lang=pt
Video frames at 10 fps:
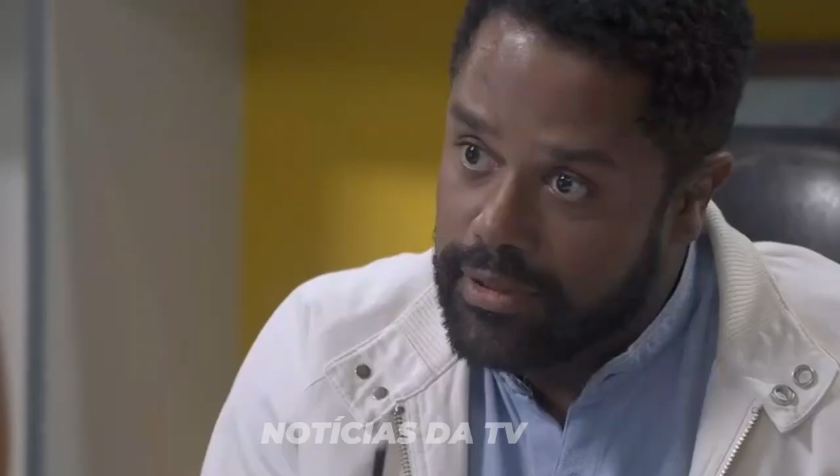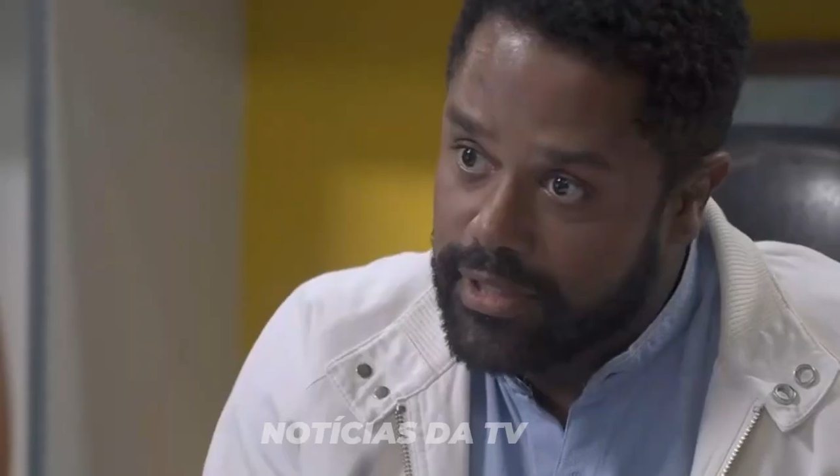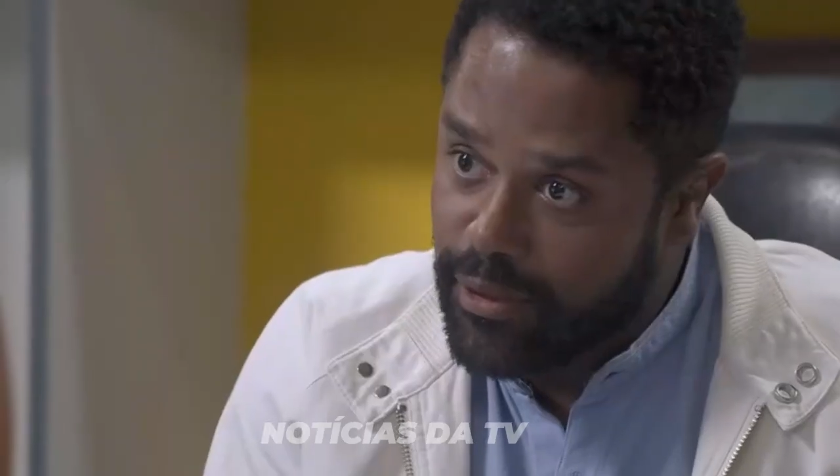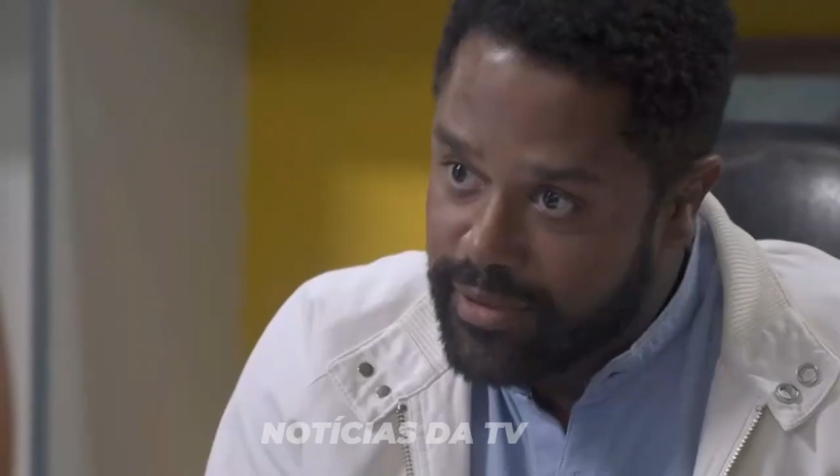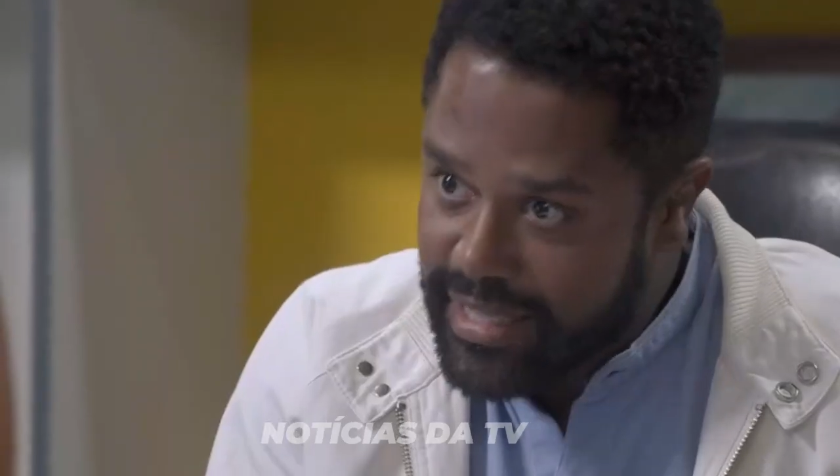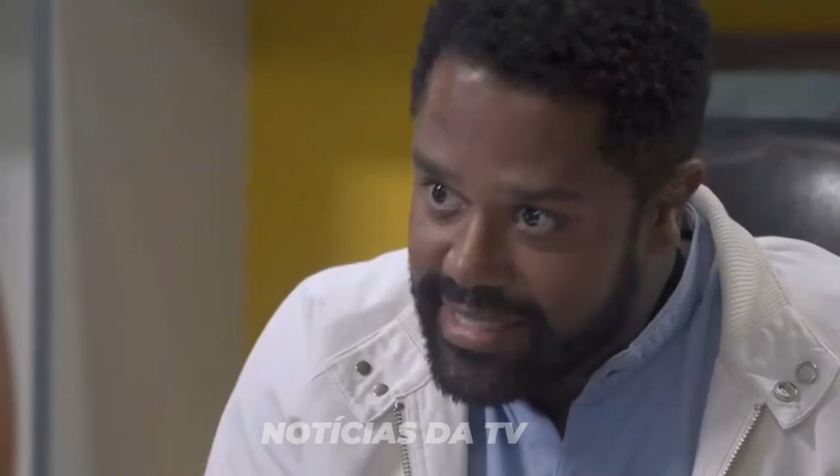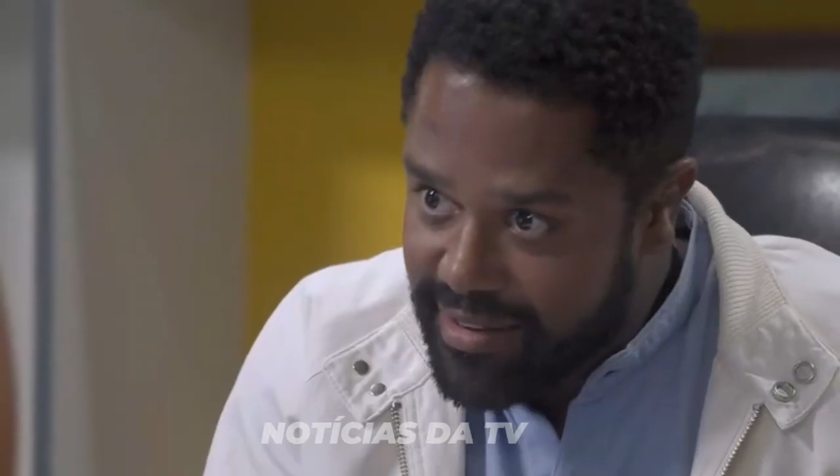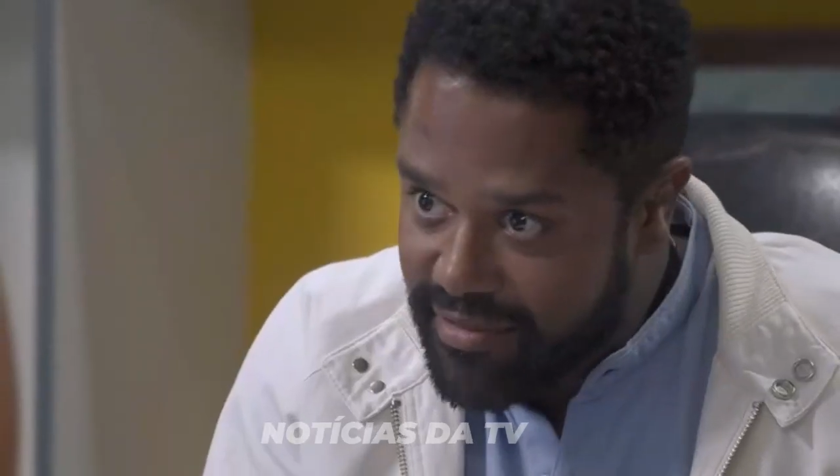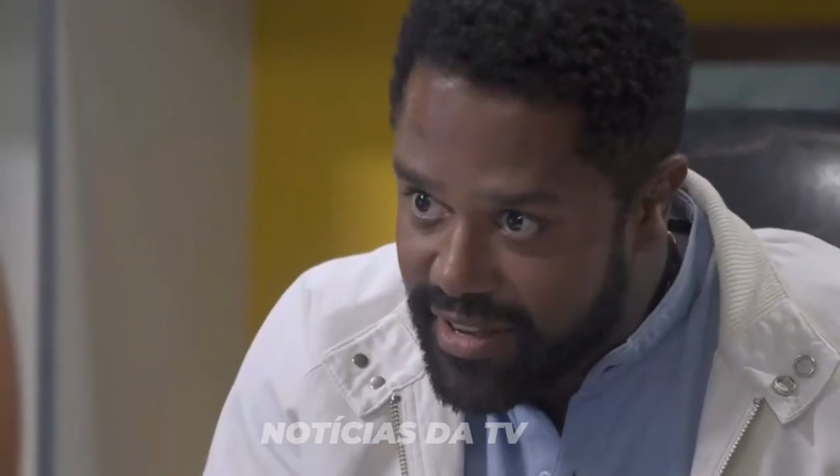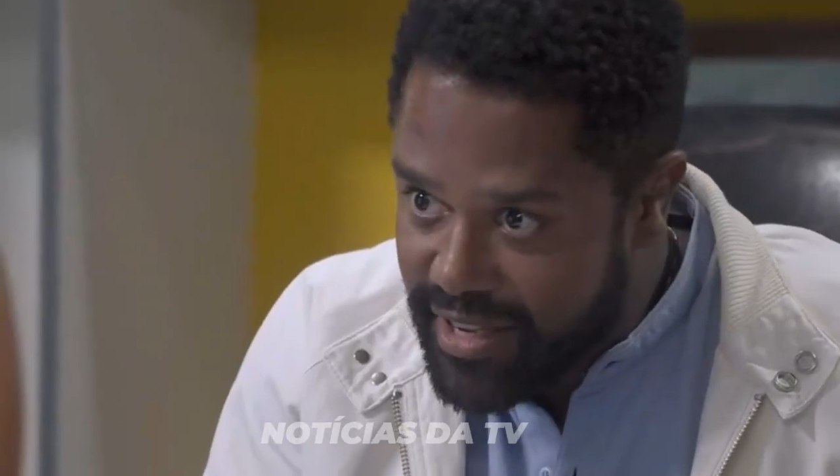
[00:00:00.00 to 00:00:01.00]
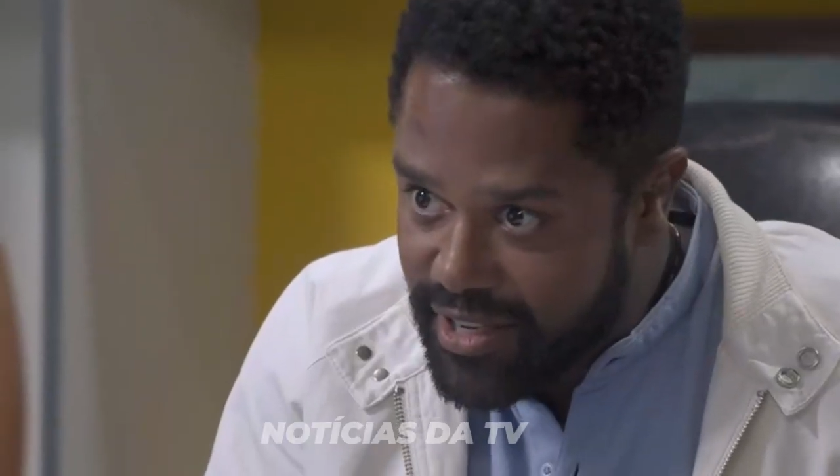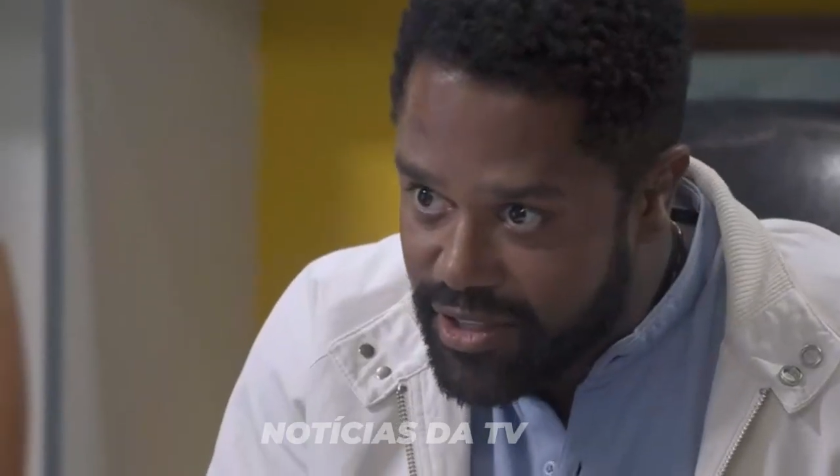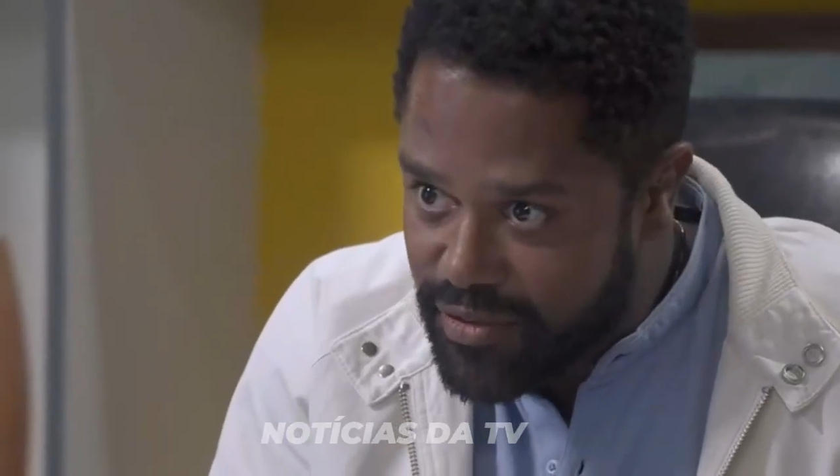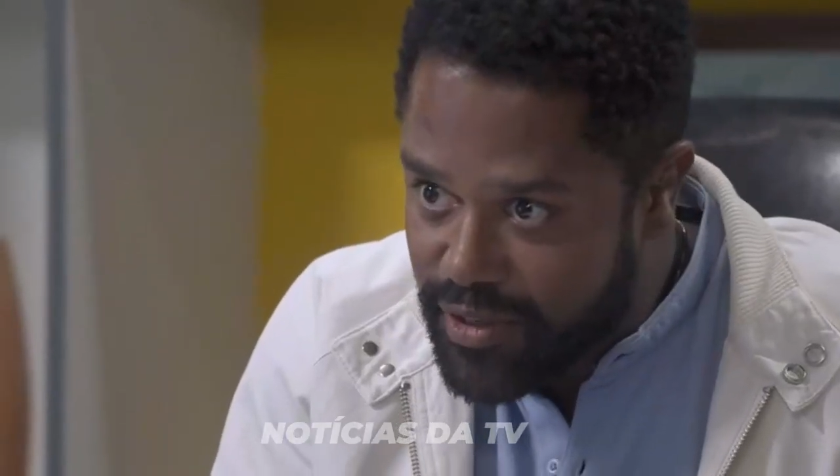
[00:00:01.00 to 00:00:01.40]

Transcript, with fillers: Então, dessa vez,